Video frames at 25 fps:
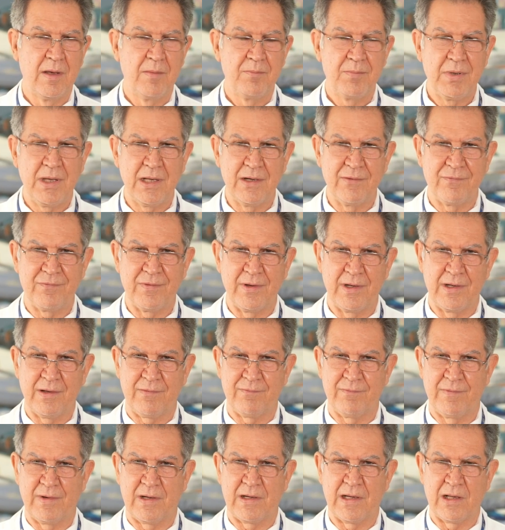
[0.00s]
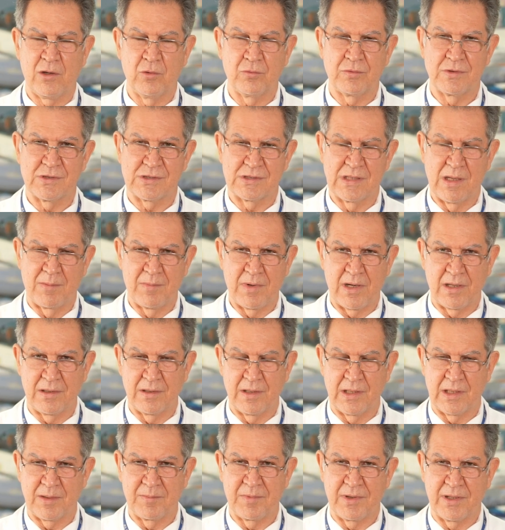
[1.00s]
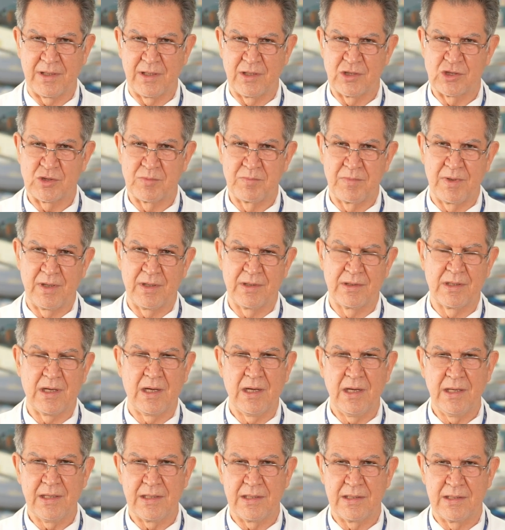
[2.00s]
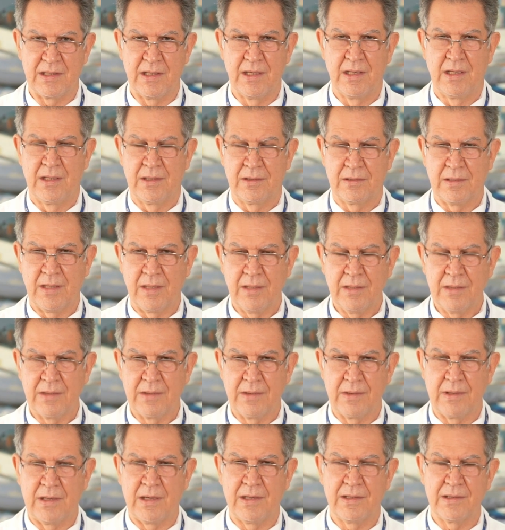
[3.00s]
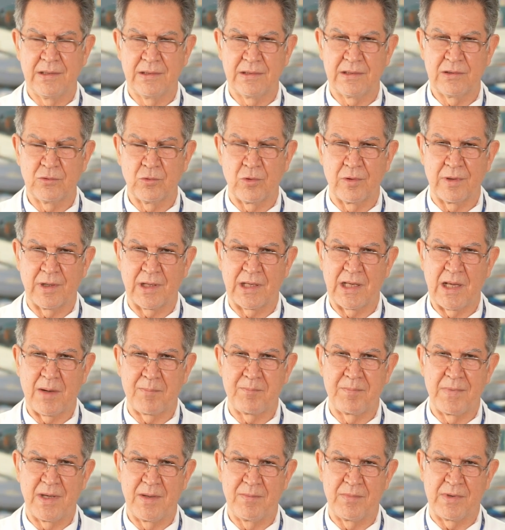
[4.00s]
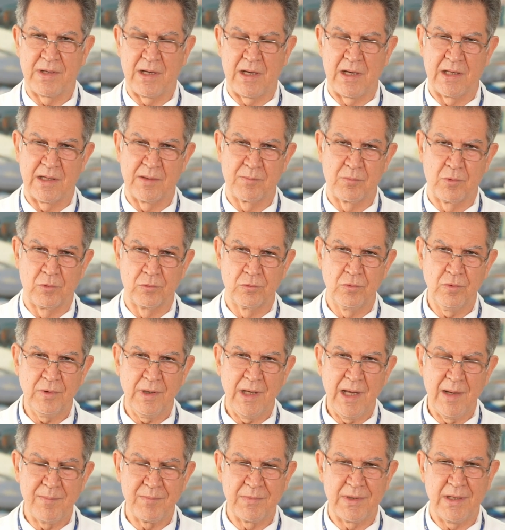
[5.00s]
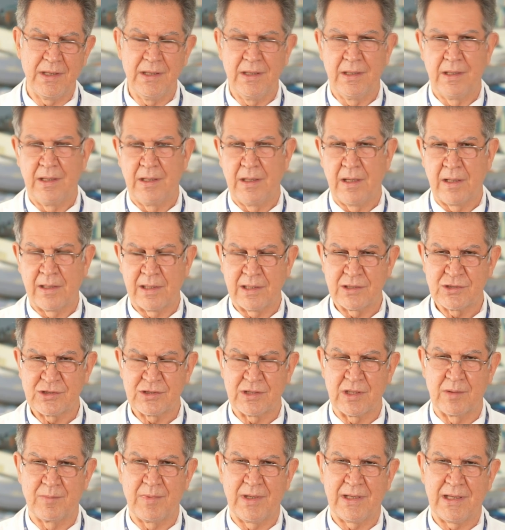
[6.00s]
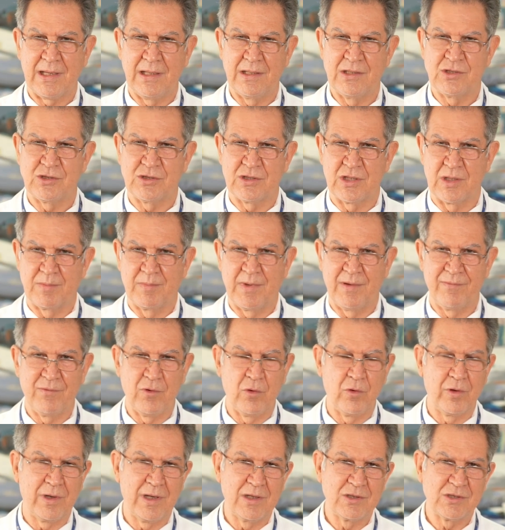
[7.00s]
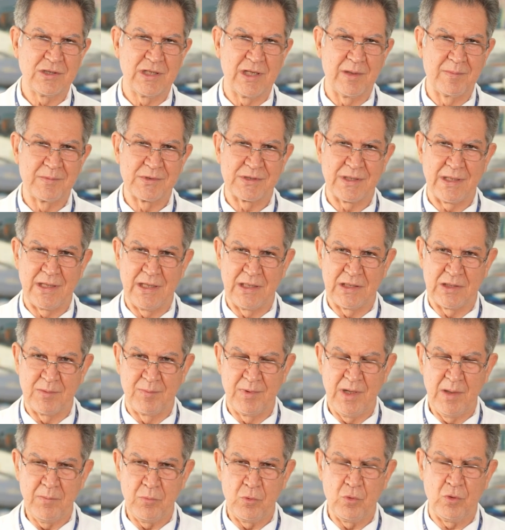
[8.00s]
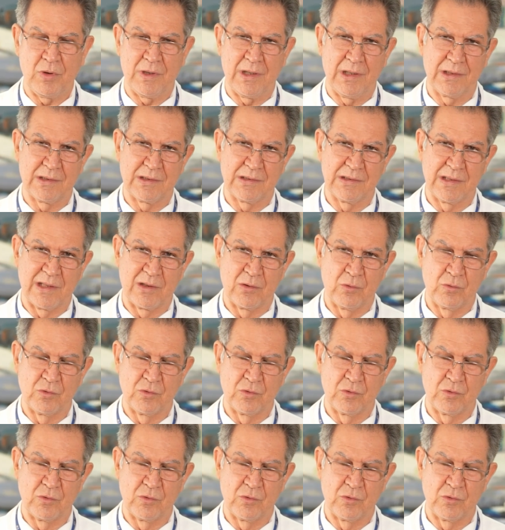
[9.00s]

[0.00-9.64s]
periferik ve karotis damarları gibi girişimleri daha iyi, daha ayrıntılı olarak yapma imkanı bulduk. Hem de araştırma, geliştirme ve öğrencilerimizin eğitimine büyük katkıları